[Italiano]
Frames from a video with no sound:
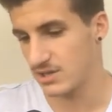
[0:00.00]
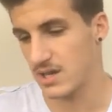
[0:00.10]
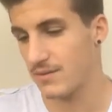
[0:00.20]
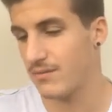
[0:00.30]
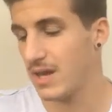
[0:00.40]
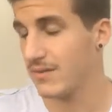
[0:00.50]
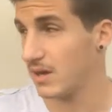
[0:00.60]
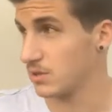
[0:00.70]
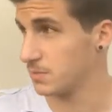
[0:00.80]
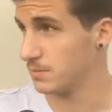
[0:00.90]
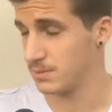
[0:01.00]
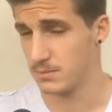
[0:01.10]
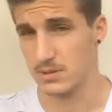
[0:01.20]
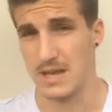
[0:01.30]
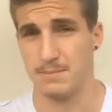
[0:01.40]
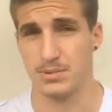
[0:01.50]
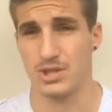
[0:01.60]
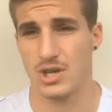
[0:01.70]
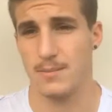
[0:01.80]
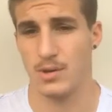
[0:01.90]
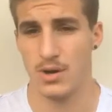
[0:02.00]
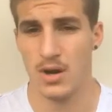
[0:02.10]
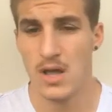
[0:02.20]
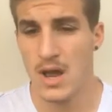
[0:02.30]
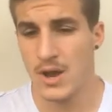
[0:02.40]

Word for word: ci serviva dopo un primo tempo diciamo